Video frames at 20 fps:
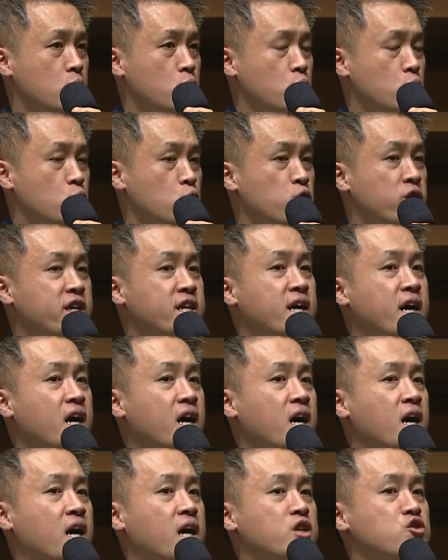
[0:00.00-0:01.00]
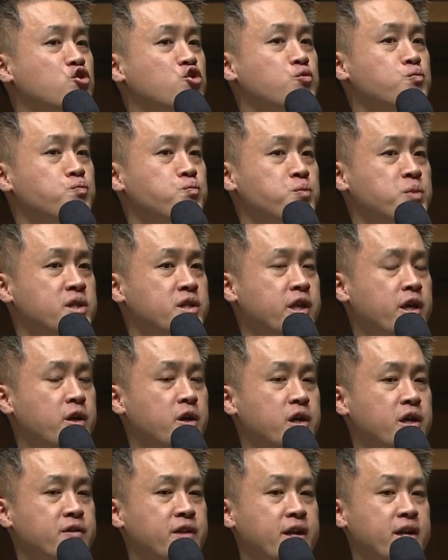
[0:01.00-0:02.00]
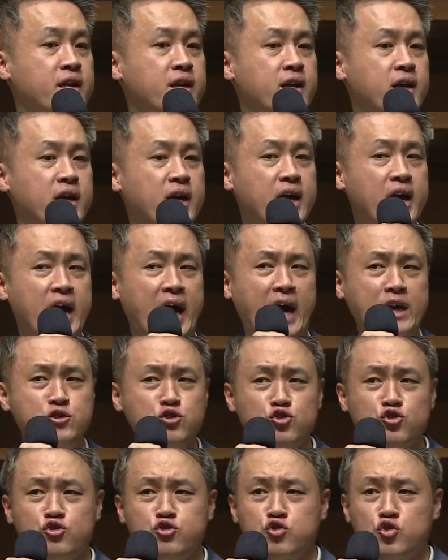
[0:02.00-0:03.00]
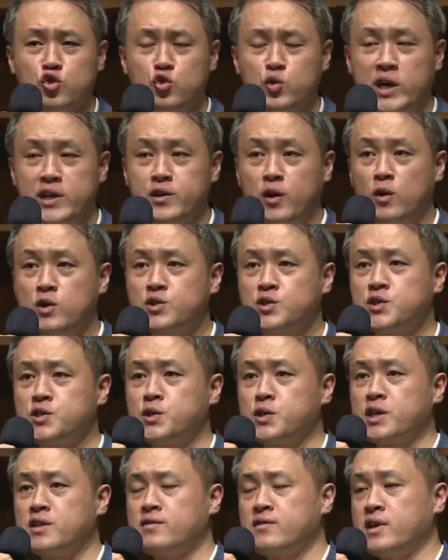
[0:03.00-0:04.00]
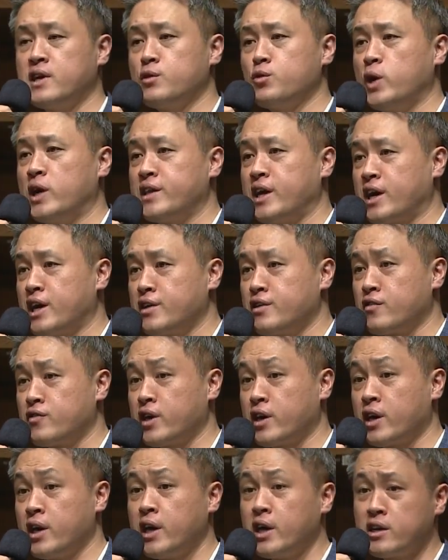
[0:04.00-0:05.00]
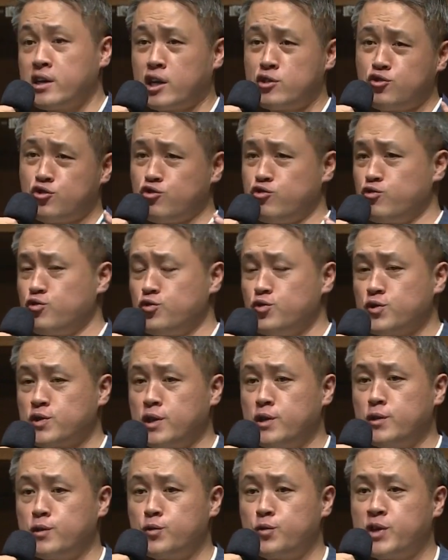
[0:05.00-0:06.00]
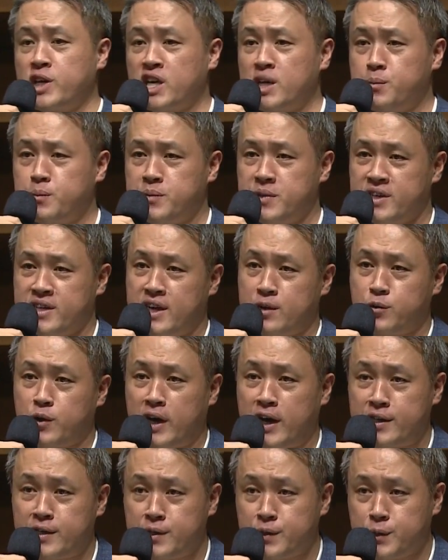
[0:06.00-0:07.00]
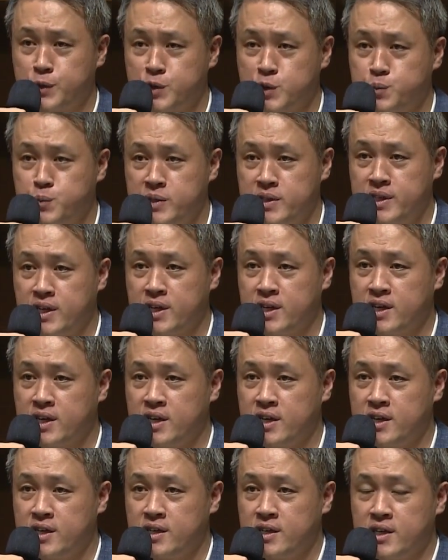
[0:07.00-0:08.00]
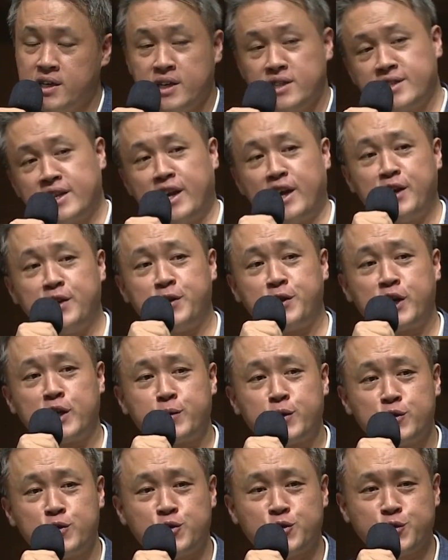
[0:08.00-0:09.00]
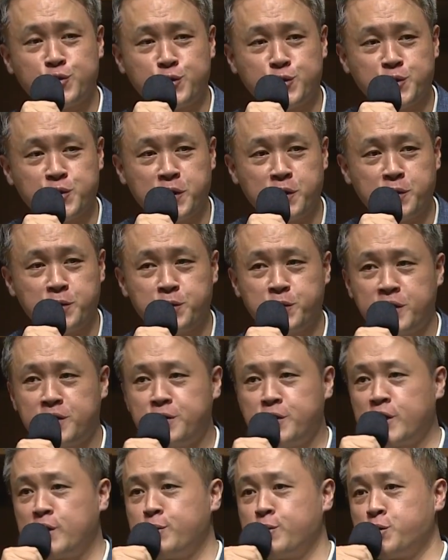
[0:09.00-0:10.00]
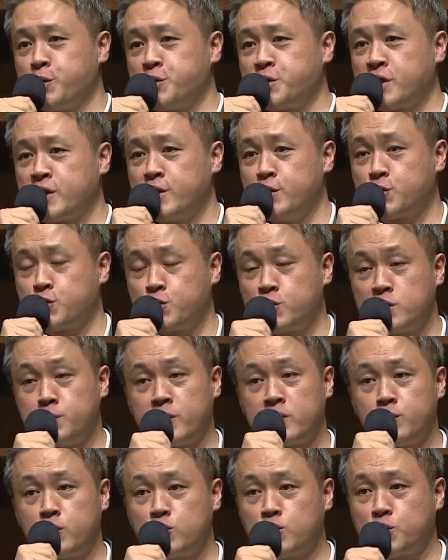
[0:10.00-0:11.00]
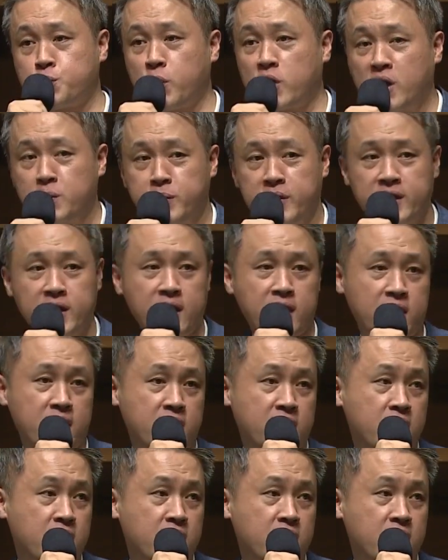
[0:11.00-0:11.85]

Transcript: 우리가 준비되어야 될 아주 중요한 영적인 태도 하나가 있는데 그게 충성됨이라고 하는 것입니다. 사랑하는 여러분, 충성된 여러분 되시기를 주님의 이름으로 축복합니다.